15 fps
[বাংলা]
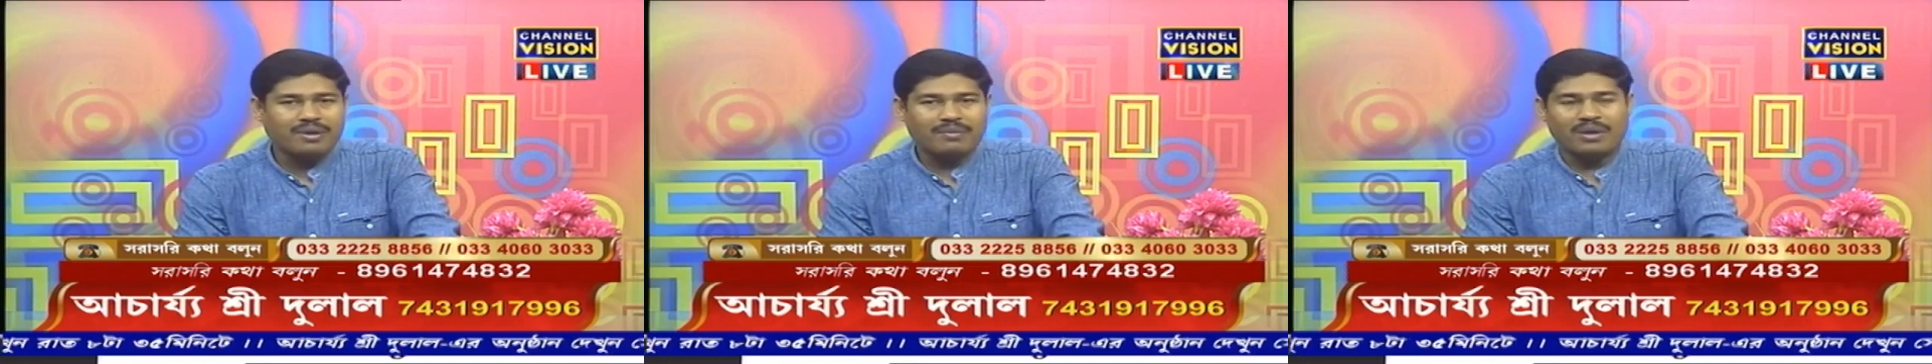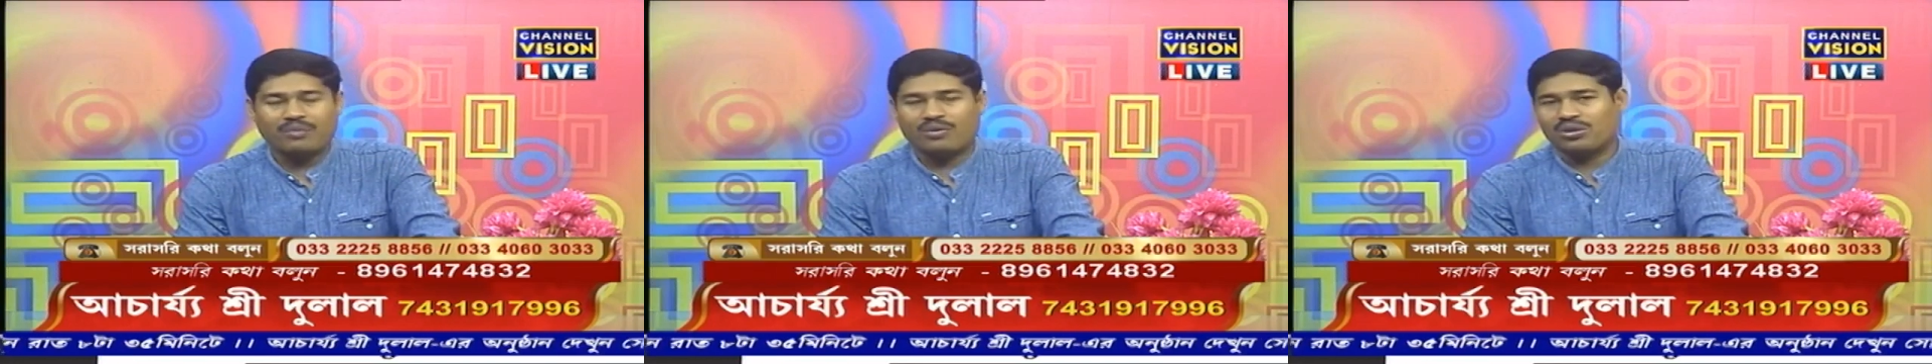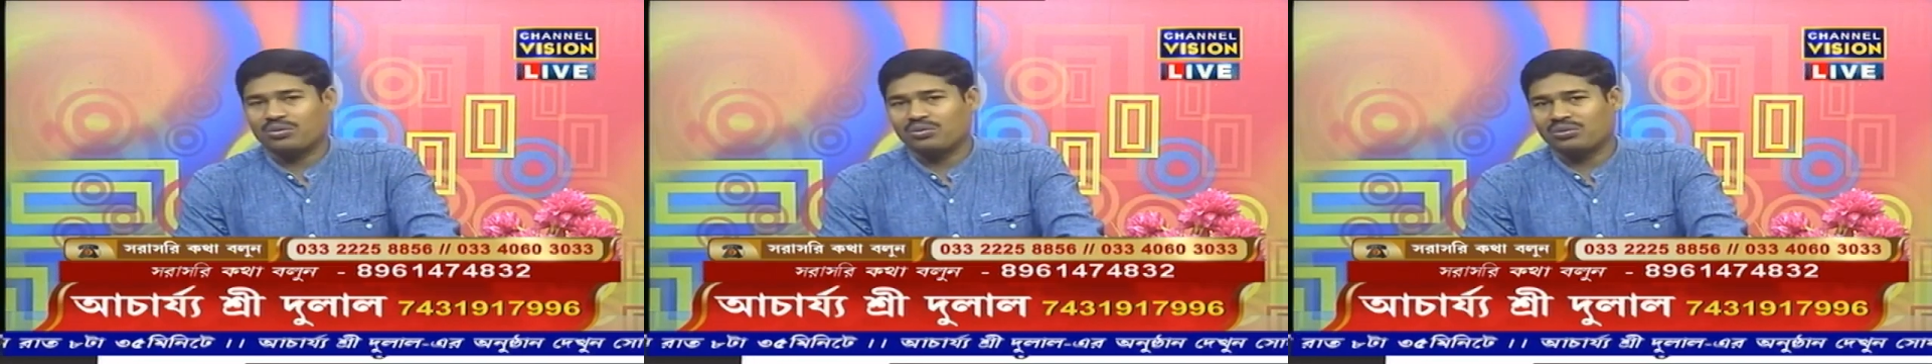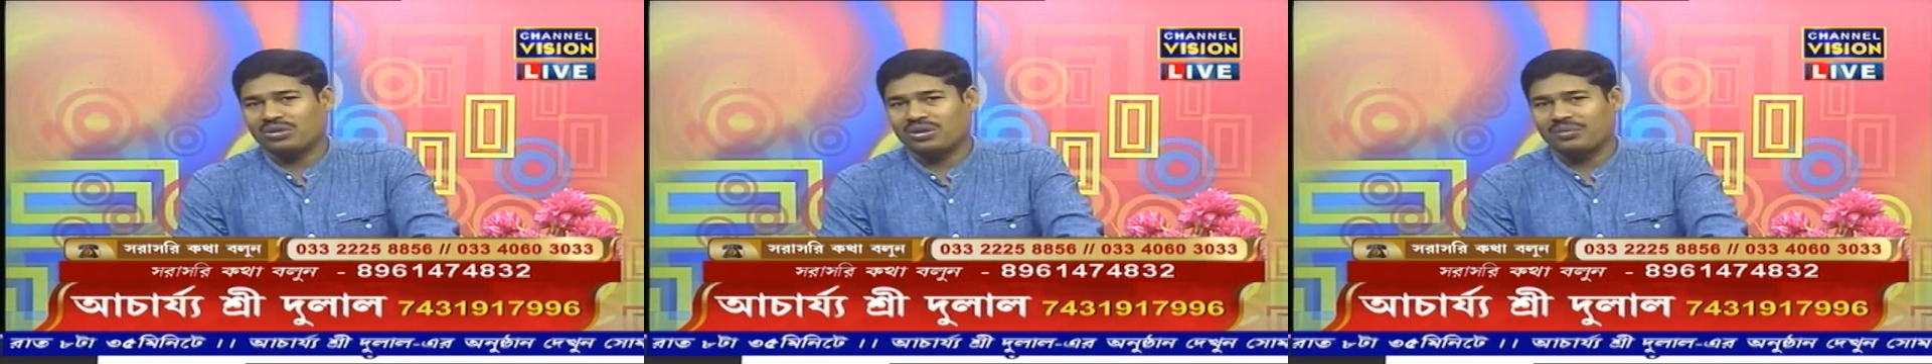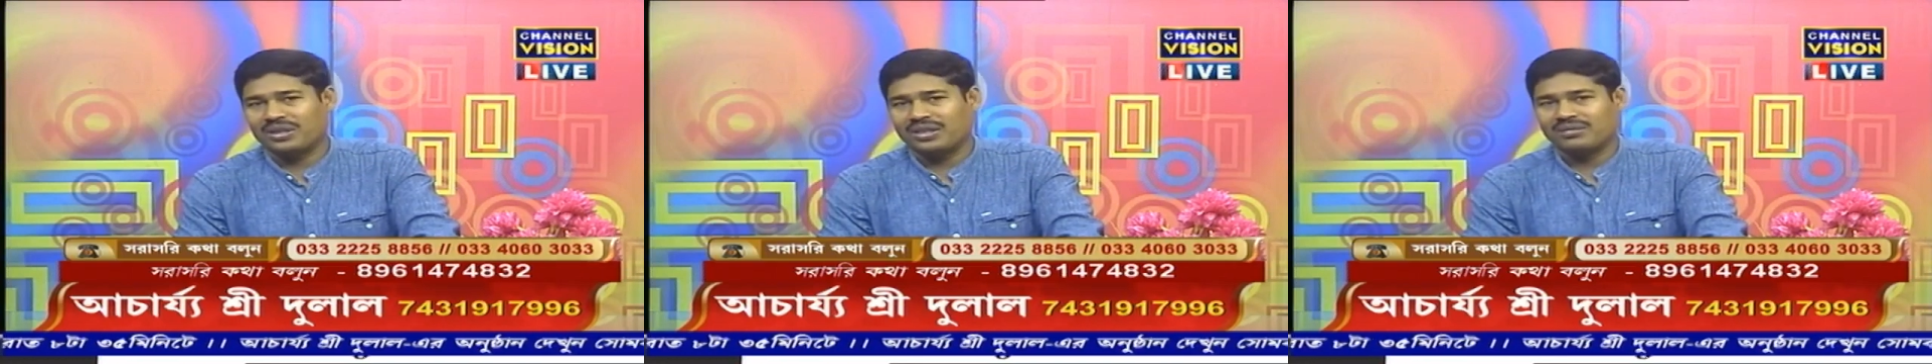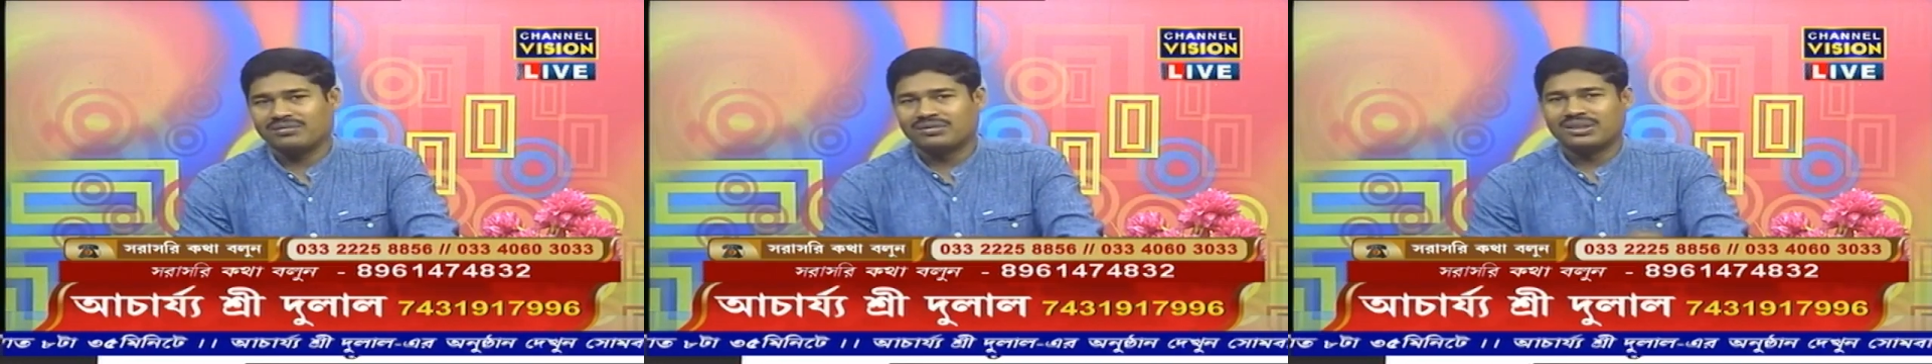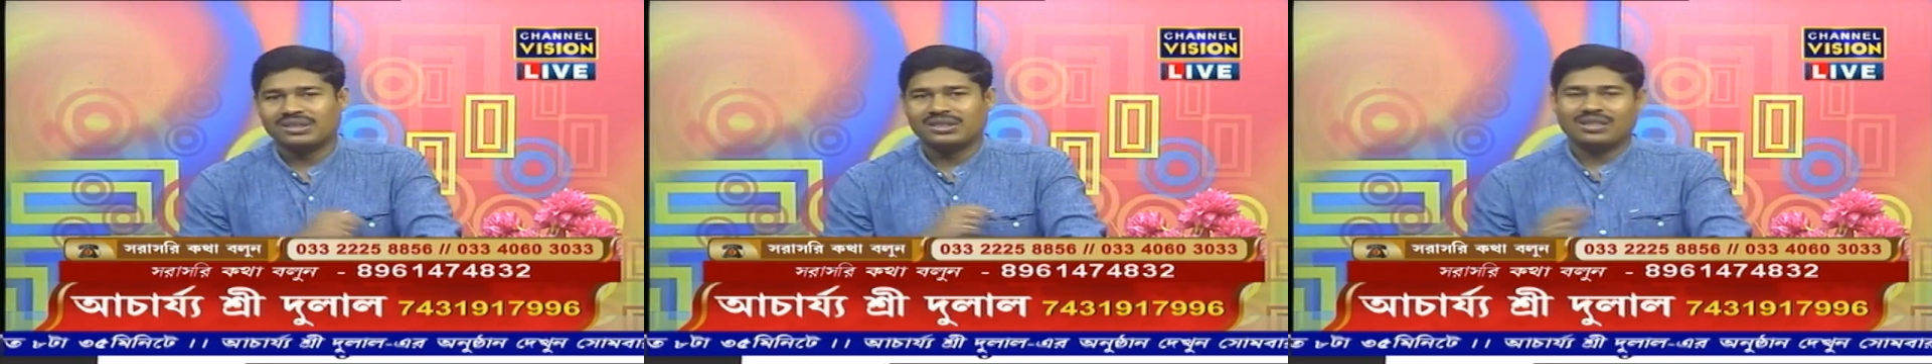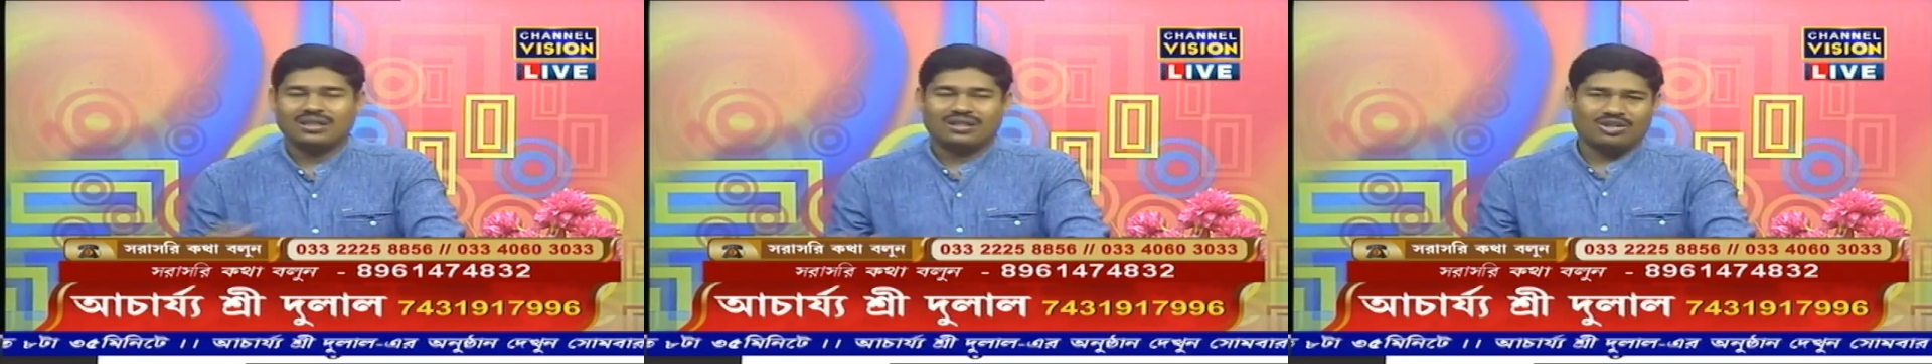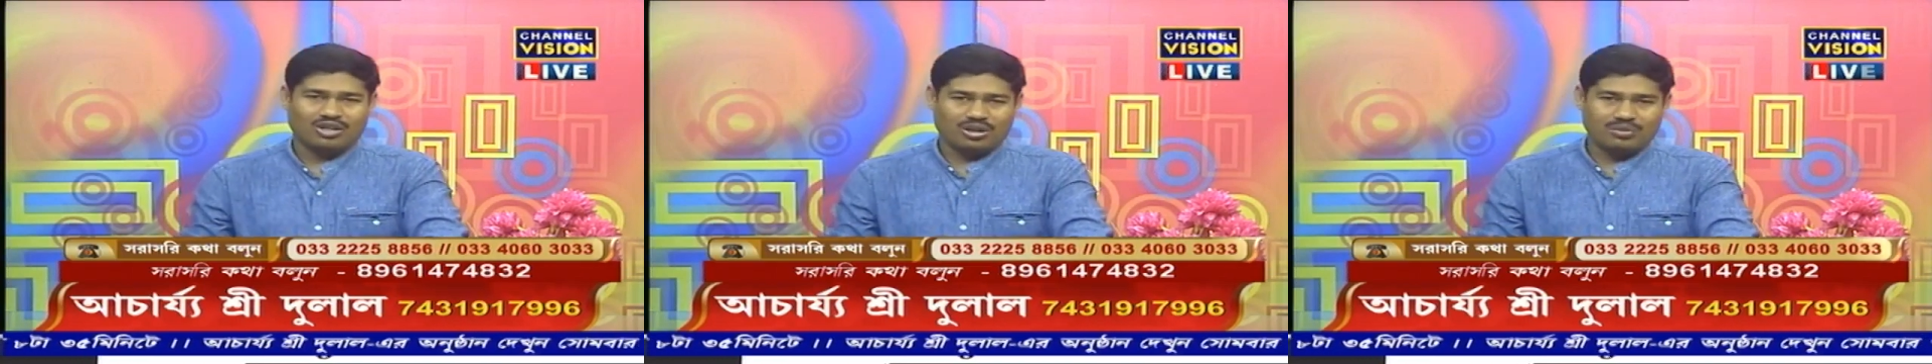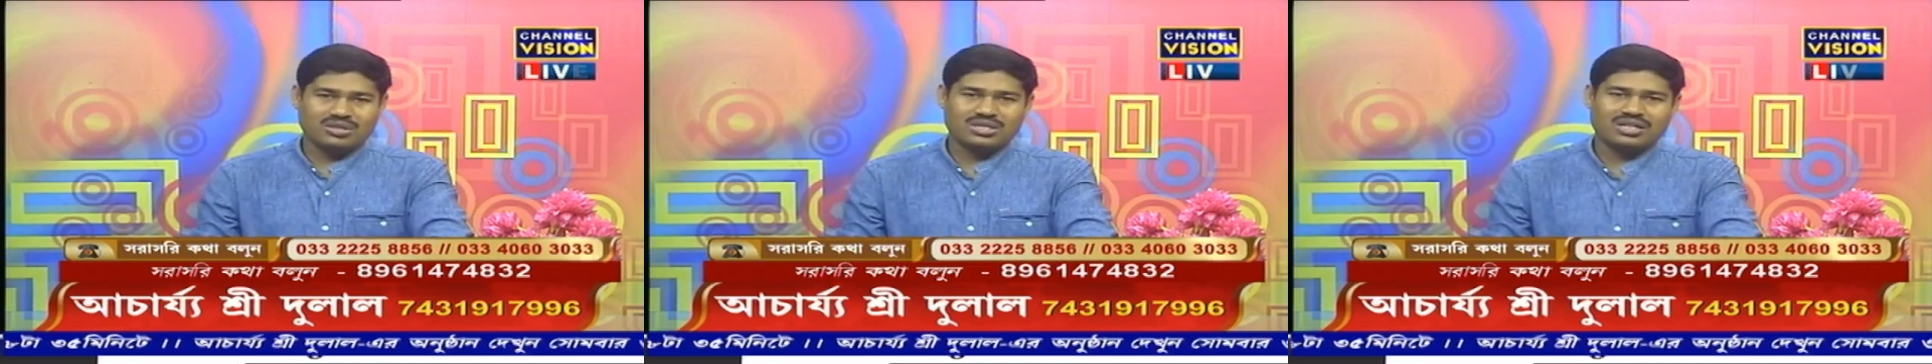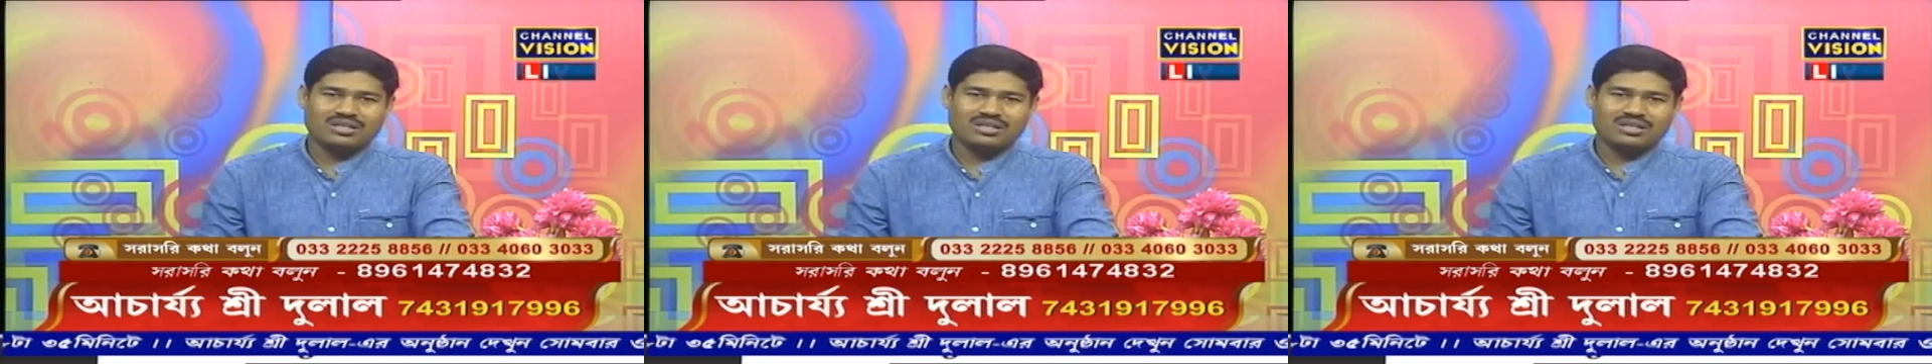ব্যবহার করতে হবে নমস্কার